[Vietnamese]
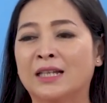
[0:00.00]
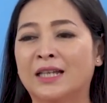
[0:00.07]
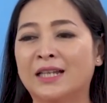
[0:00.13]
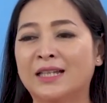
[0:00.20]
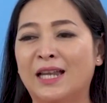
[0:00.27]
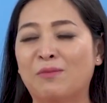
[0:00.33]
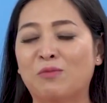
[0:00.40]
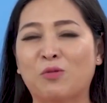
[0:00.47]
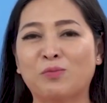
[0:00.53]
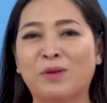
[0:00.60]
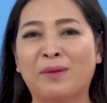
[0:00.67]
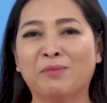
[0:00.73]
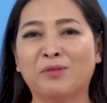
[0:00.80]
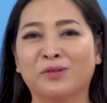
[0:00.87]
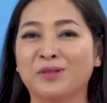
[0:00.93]
cách đây một
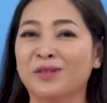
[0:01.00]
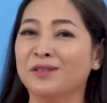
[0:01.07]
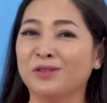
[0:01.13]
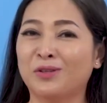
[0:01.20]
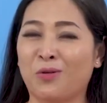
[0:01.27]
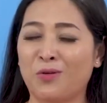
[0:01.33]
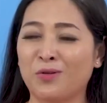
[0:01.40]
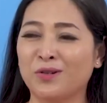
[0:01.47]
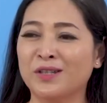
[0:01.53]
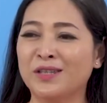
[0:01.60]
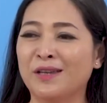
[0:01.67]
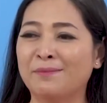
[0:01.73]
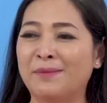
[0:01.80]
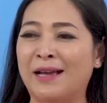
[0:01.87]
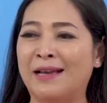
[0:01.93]
năm còn chưa thuộc nữa,
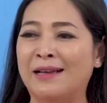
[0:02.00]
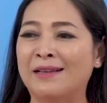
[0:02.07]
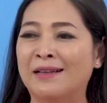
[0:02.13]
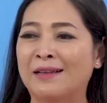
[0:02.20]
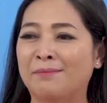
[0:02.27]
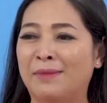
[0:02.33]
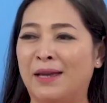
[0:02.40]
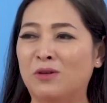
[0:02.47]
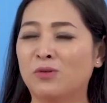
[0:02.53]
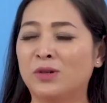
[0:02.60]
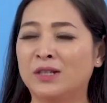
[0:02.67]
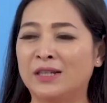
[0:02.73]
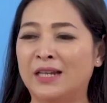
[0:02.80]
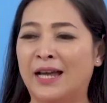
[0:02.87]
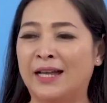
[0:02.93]
nhưng mà mẹ
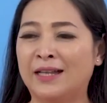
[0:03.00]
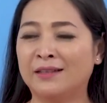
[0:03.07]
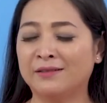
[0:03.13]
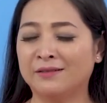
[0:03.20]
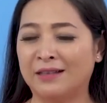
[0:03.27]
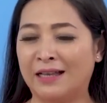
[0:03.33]
Quỳnh đã